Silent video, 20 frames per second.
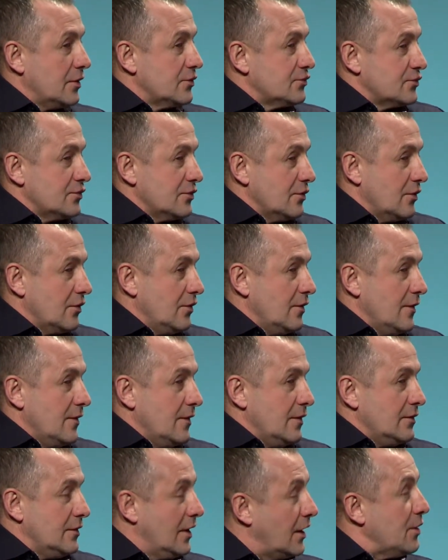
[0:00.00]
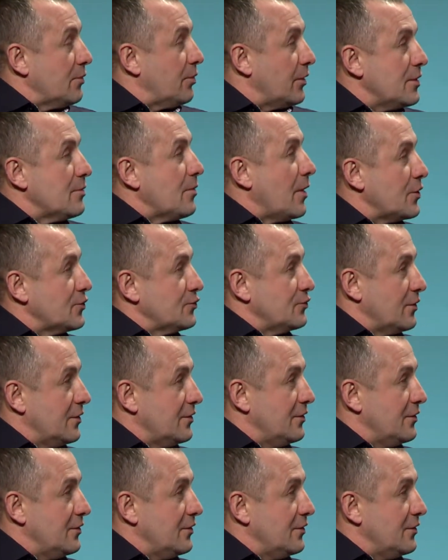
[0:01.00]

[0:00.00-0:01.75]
что я не понимаю, что я